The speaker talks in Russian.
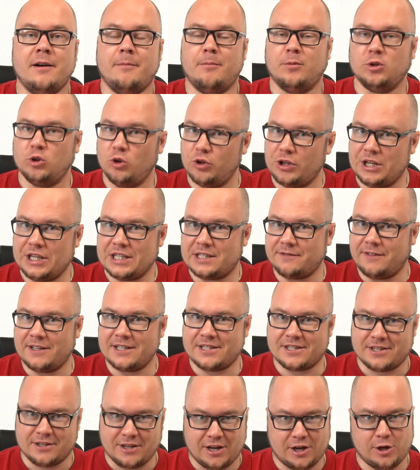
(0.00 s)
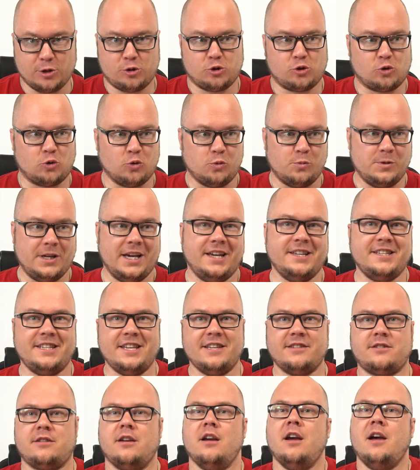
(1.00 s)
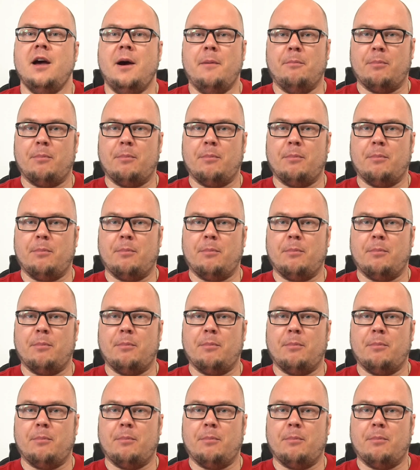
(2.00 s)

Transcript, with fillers: многие из вас знают, что у меня есть